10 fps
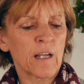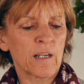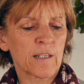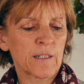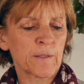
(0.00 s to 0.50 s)

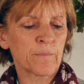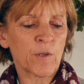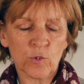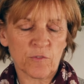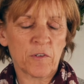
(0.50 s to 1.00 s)
ähm,
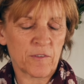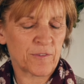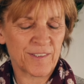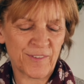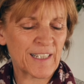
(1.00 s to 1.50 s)
oder ver
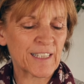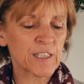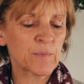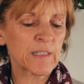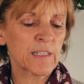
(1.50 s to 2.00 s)

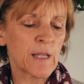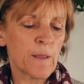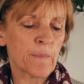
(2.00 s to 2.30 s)
verletzt wird,